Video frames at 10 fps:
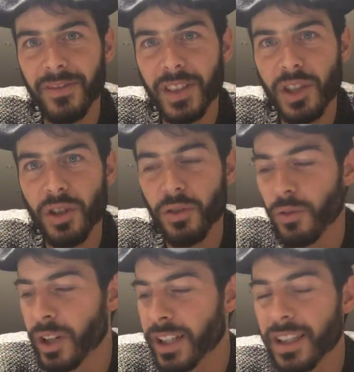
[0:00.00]
je
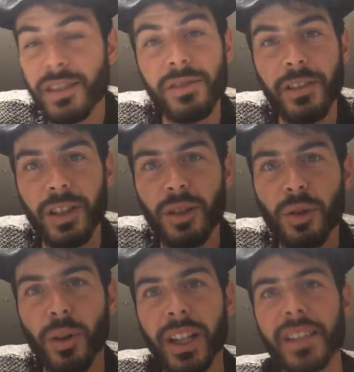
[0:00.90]
vous laisse si vous avez deux
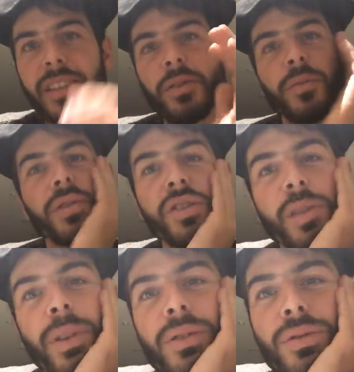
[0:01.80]
trois questions parce que j'ai
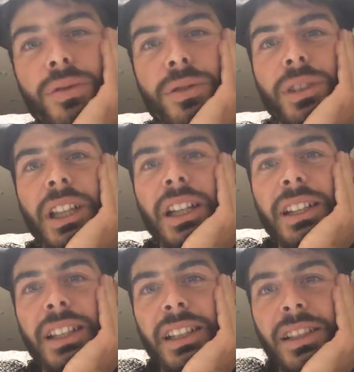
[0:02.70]
pas tout
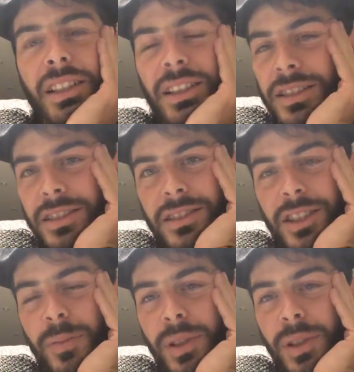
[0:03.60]
regardé, j'ai pas